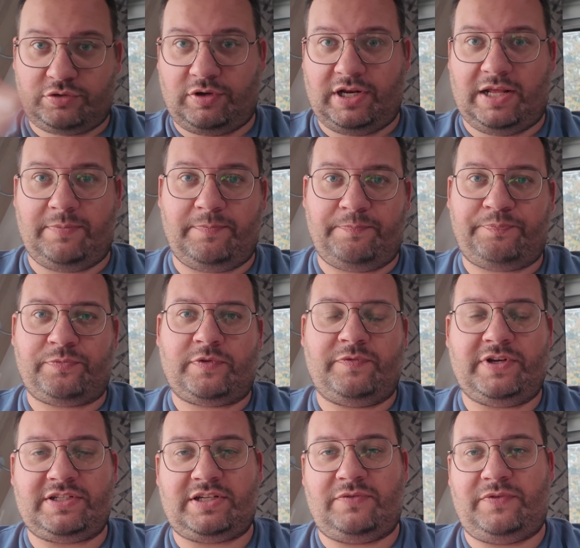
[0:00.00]
So ihr Lieben,
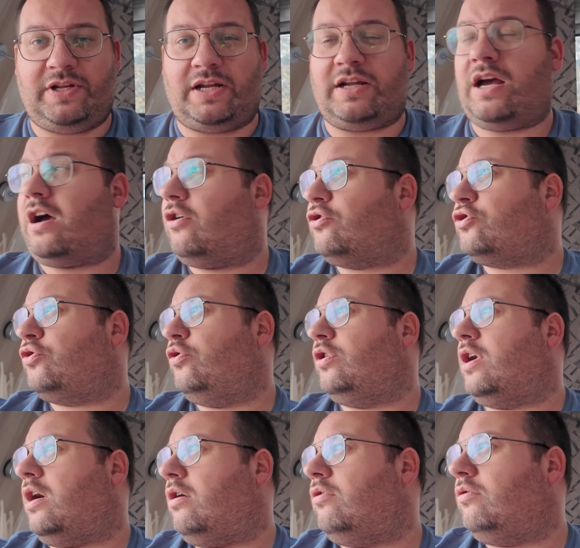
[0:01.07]
wir sind wieder da aus
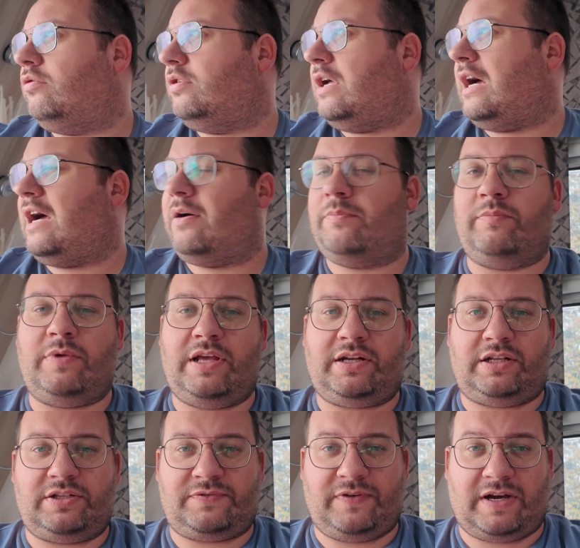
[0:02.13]
Schöngau und haben
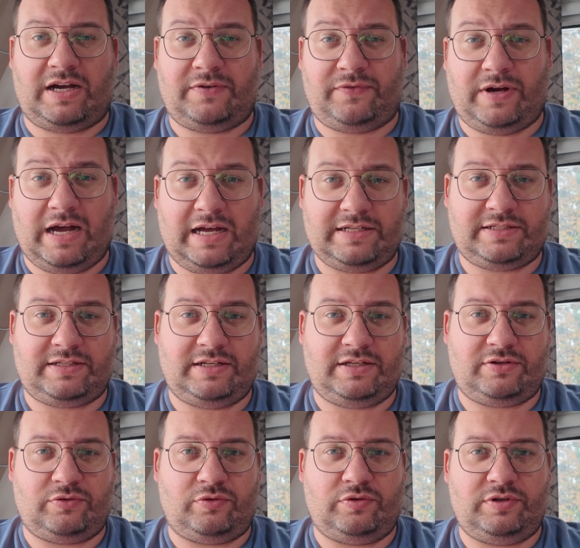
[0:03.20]
Henrys Fahrrad
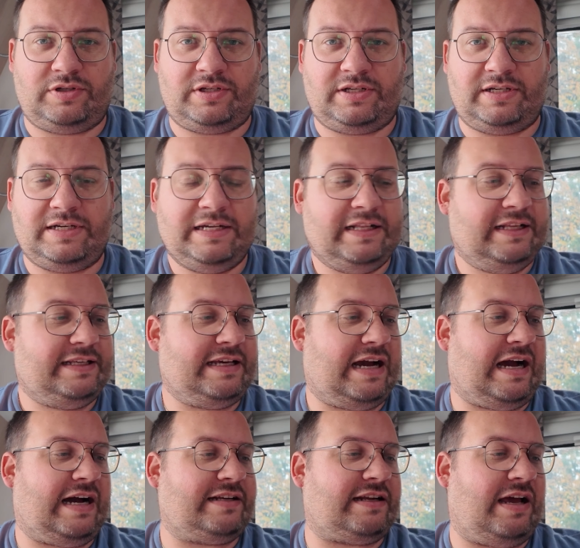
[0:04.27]
verarztet. Und äh,
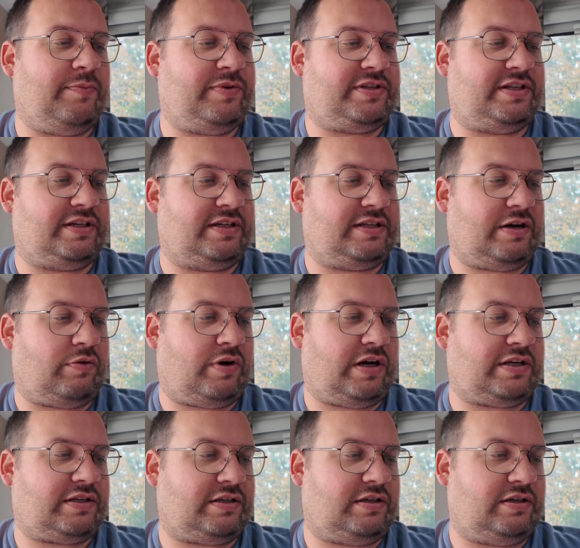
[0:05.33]
ja, hat ein bisschen
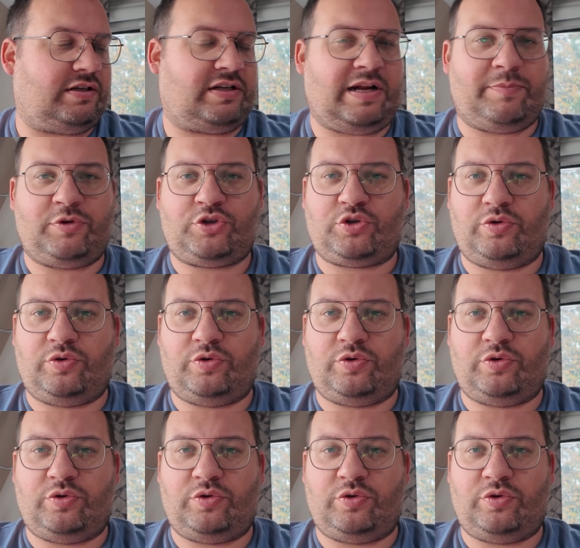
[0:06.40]
gedauert, äh, knapp eine